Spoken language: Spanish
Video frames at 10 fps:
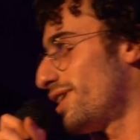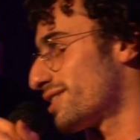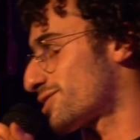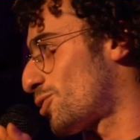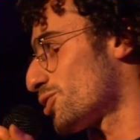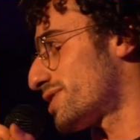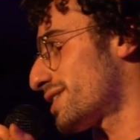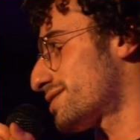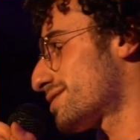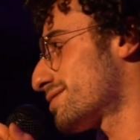las
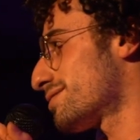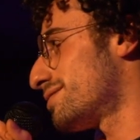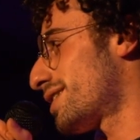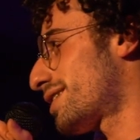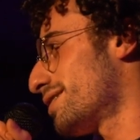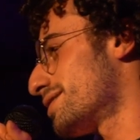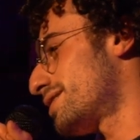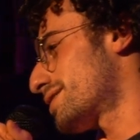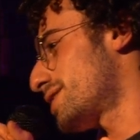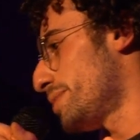cosas dejan de
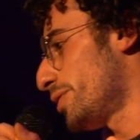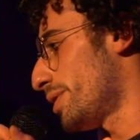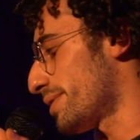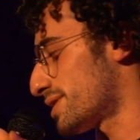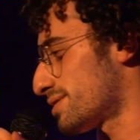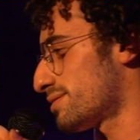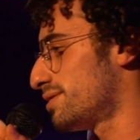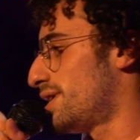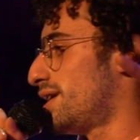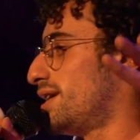ser seminuevas
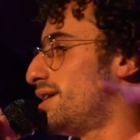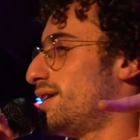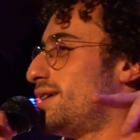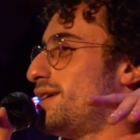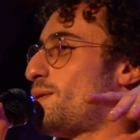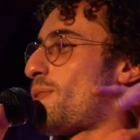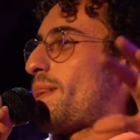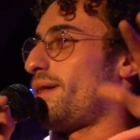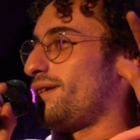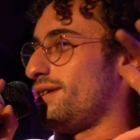
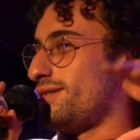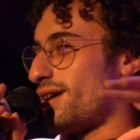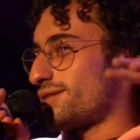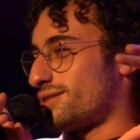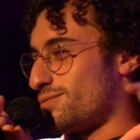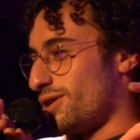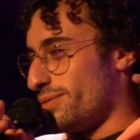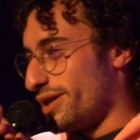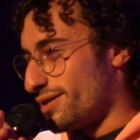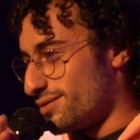y ya se
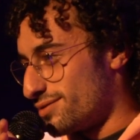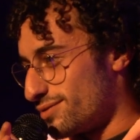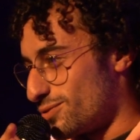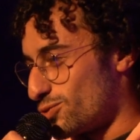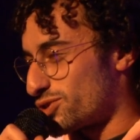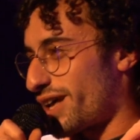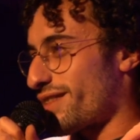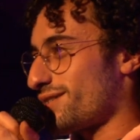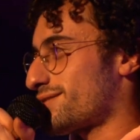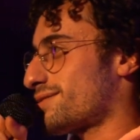vuelven
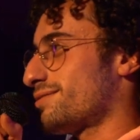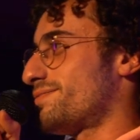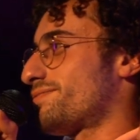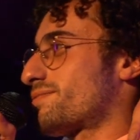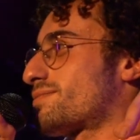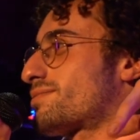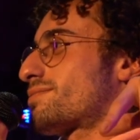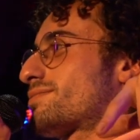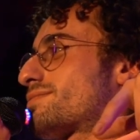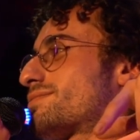usadas?
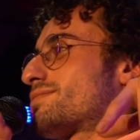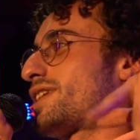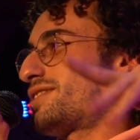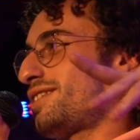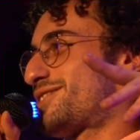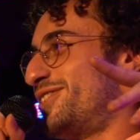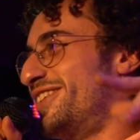¿Qué es eso?